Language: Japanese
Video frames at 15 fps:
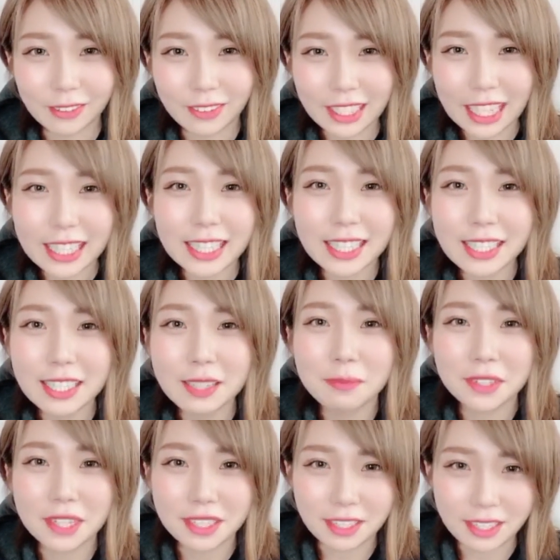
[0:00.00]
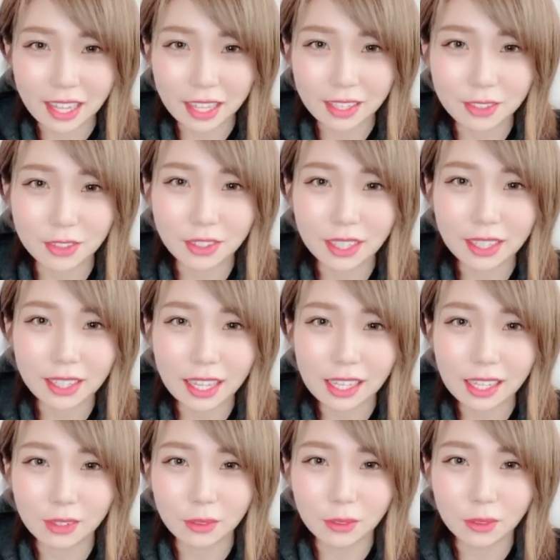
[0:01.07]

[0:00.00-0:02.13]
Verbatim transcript: 私自身もですね、そういった